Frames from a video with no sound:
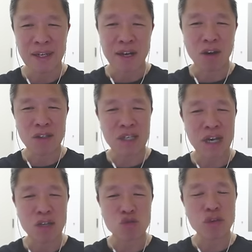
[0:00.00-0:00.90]

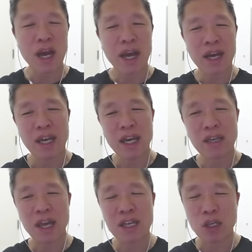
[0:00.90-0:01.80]
어제 주가 하락이
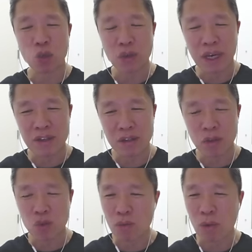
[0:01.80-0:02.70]
굉장히
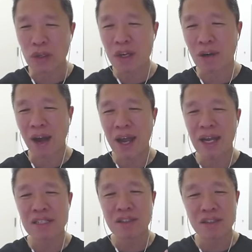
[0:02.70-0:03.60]
도드라졌던 종목은요, 한
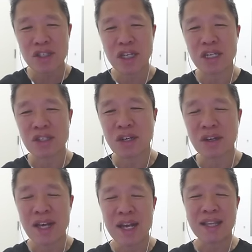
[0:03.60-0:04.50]
가지 특징이 있죠.
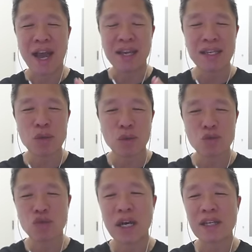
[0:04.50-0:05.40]
단기적으로
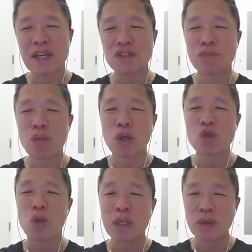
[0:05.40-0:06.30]
주가의 상승폭이
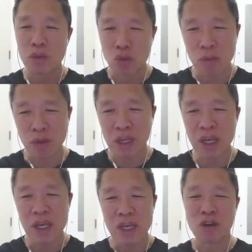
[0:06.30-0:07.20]
좋았던
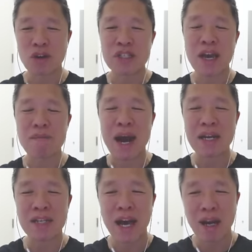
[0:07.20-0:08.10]
종목들이 어제
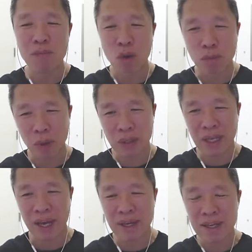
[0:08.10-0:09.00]
많은 하락폭을
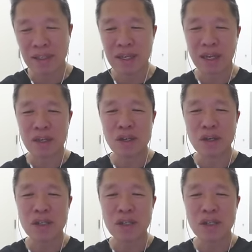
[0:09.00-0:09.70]
보였다. 그 얘기는요,